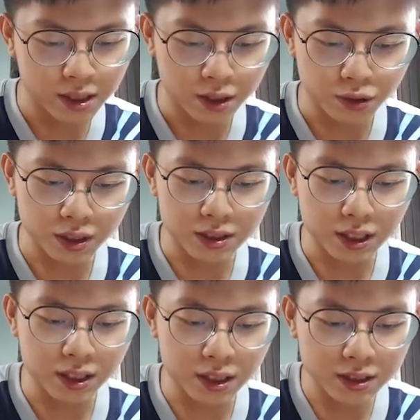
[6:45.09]
所以
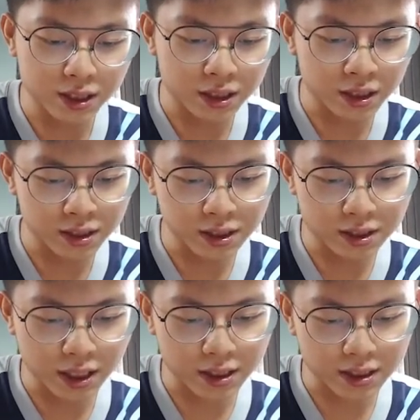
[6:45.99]
减二减二是
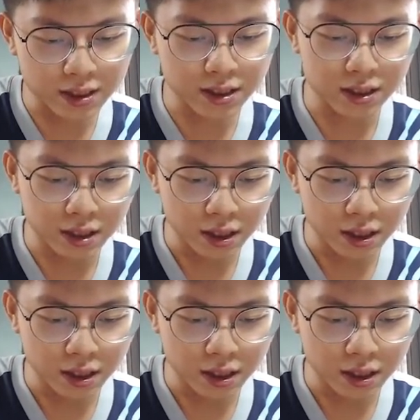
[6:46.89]
减四，